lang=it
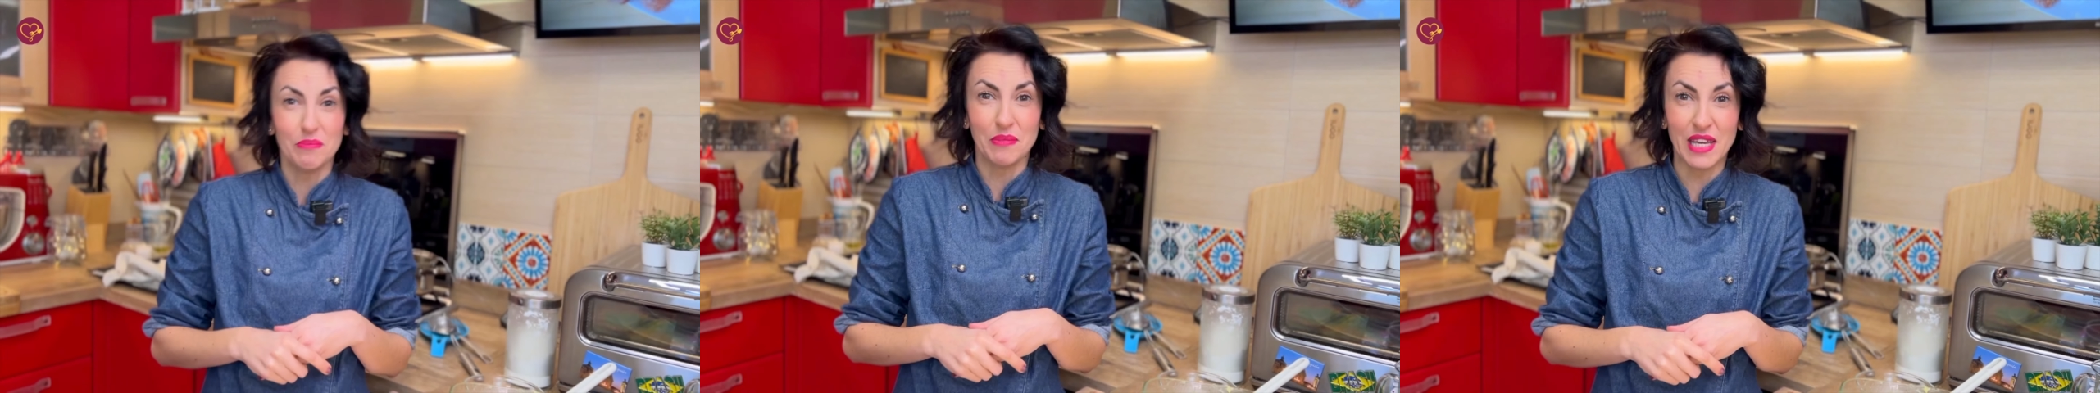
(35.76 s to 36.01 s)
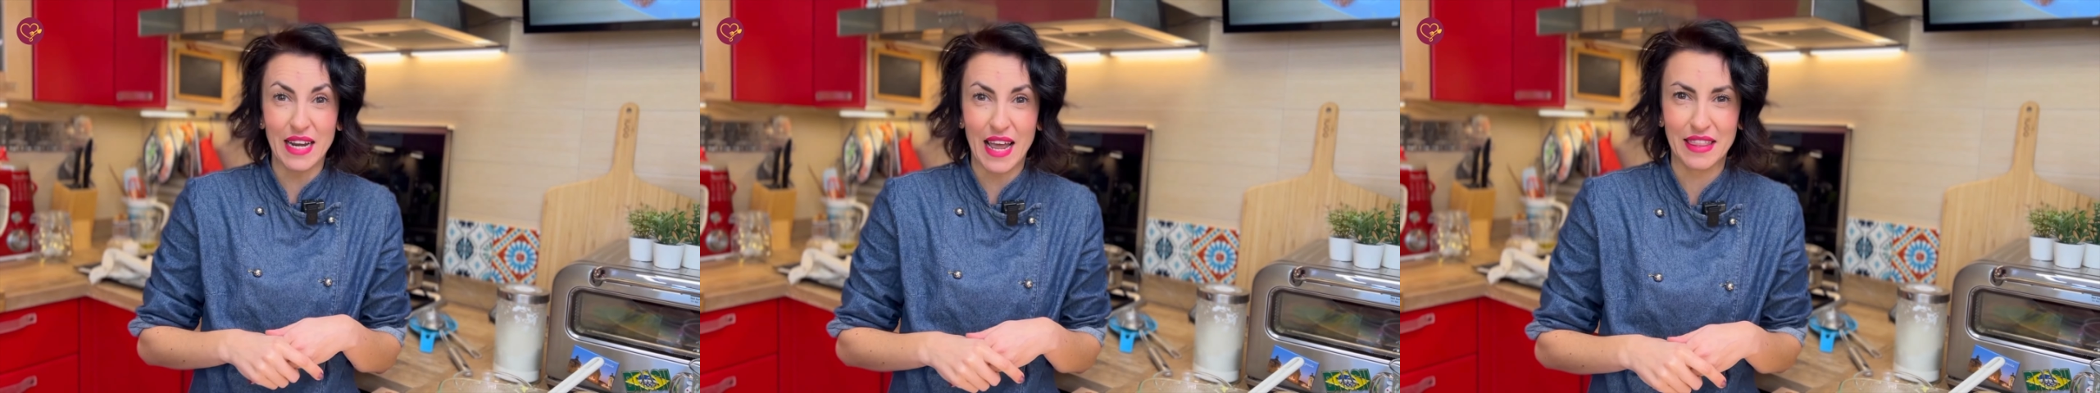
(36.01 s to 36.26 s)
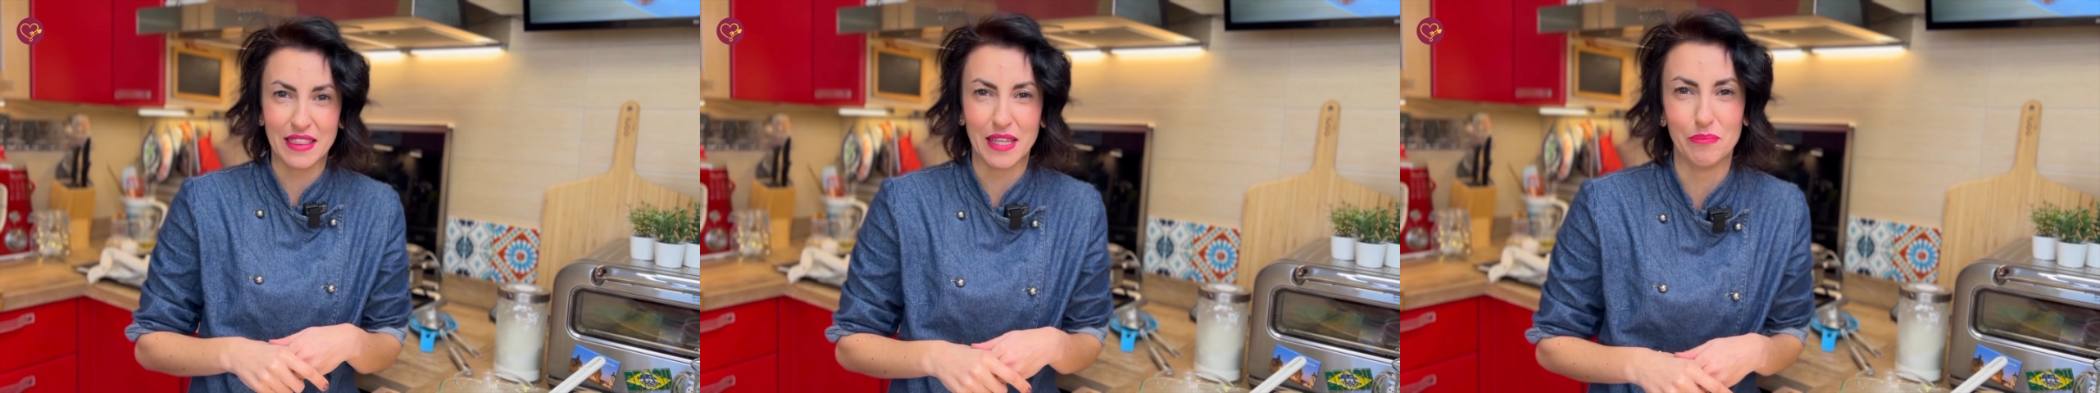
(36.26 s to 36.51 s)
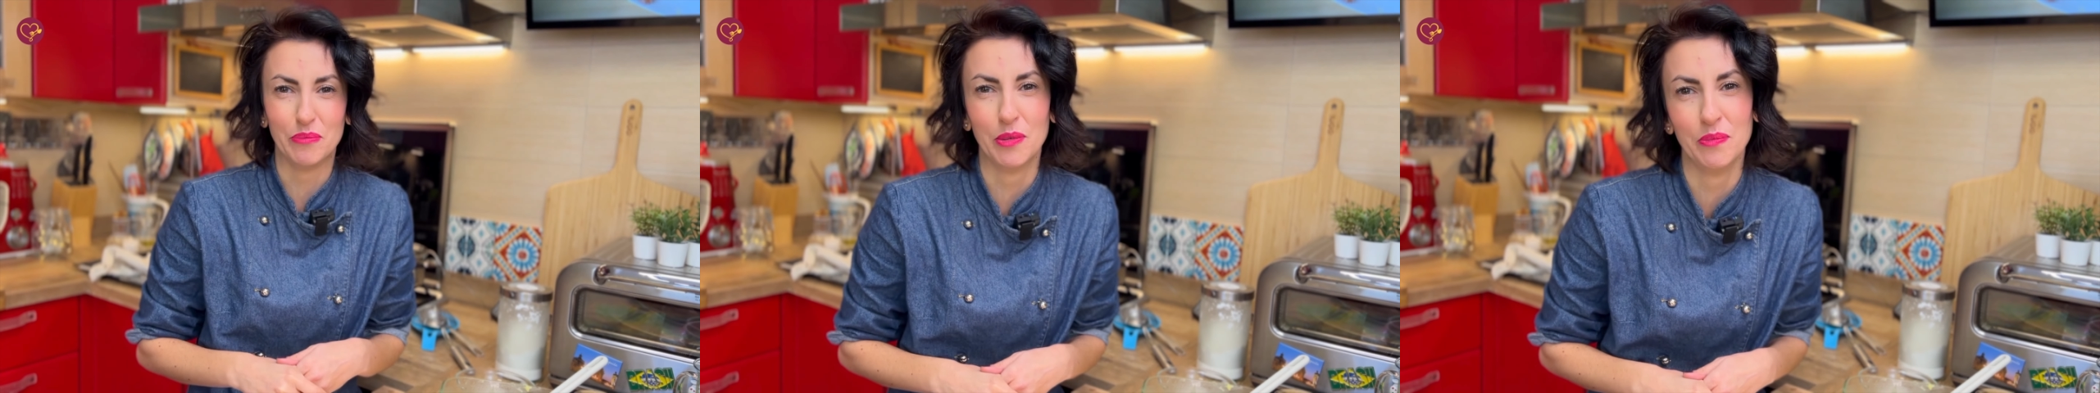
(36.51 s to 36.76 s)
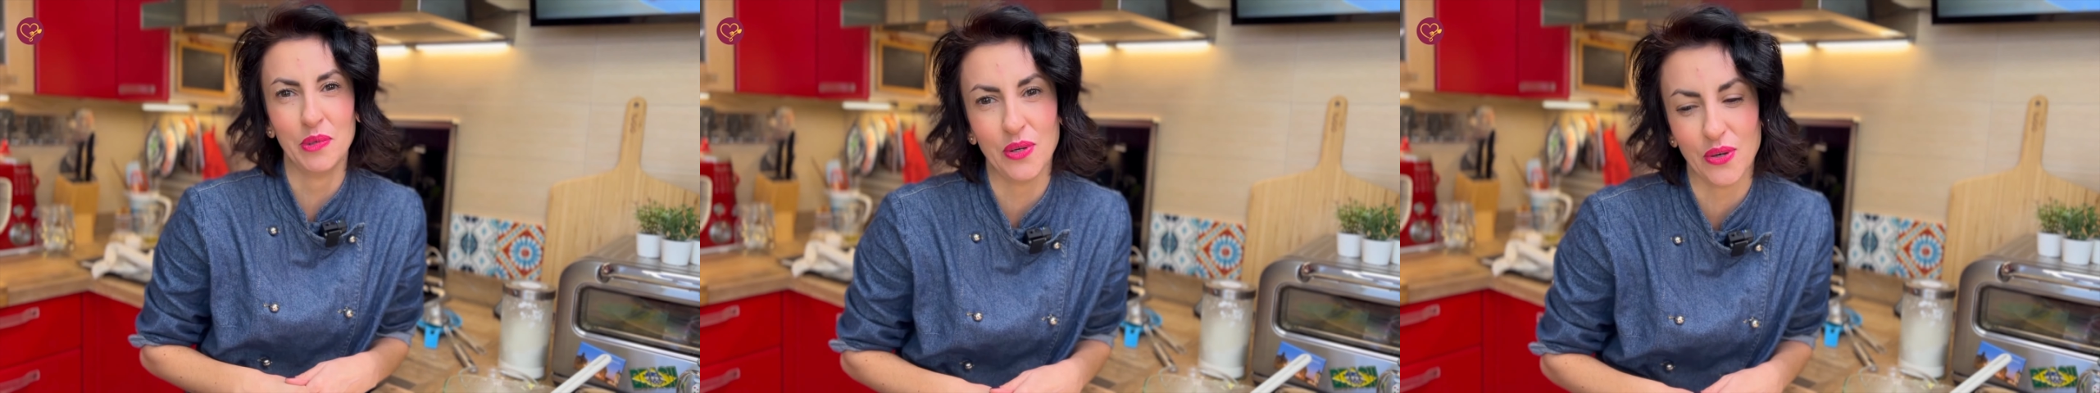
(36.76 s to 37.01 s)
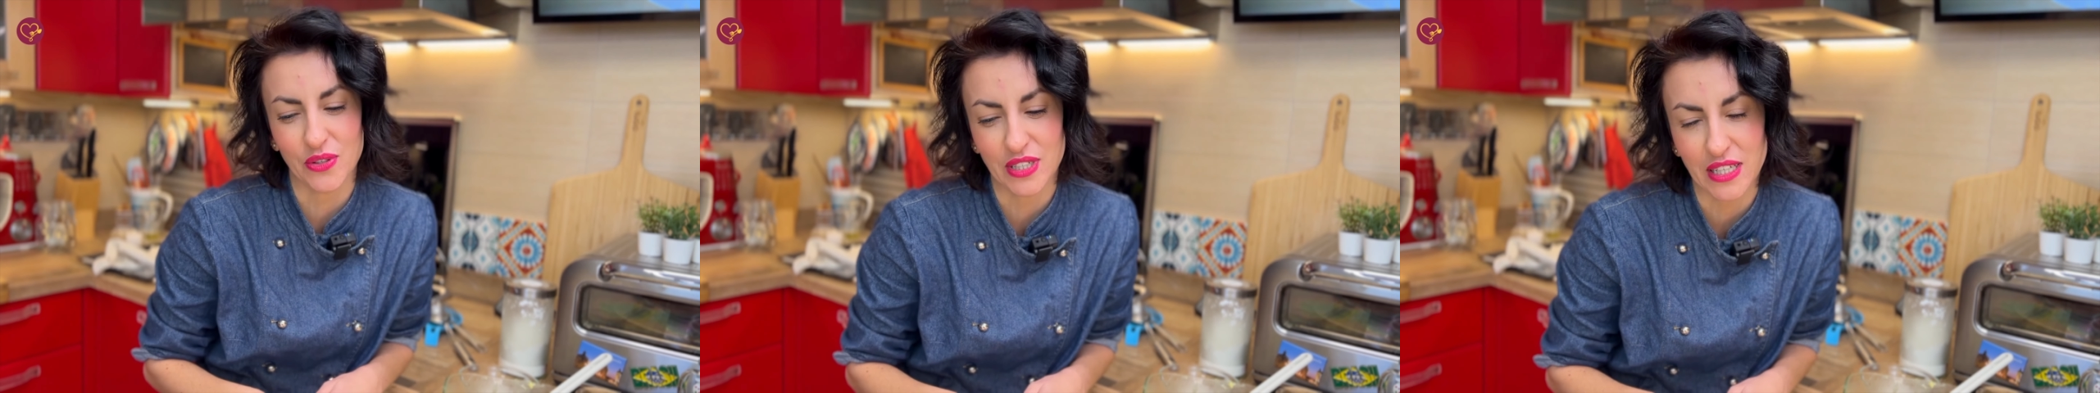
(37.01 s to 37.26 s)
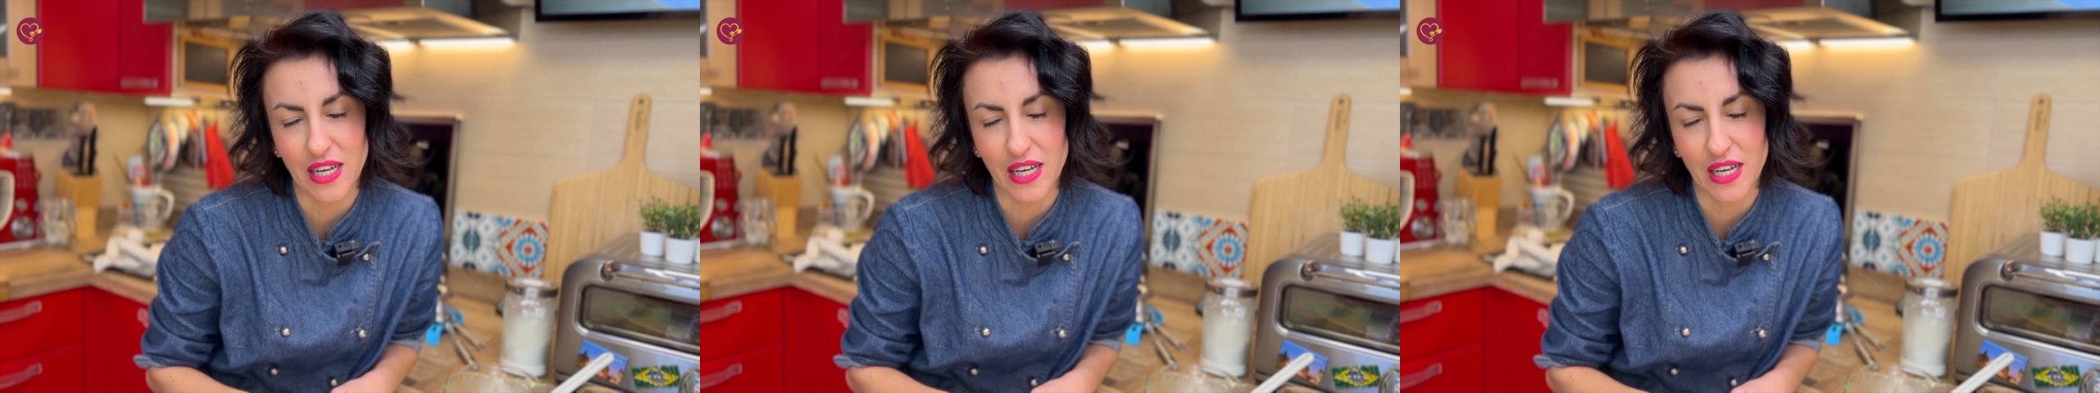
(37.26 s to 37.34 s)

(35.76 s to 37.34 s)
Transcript: merende, bomboloni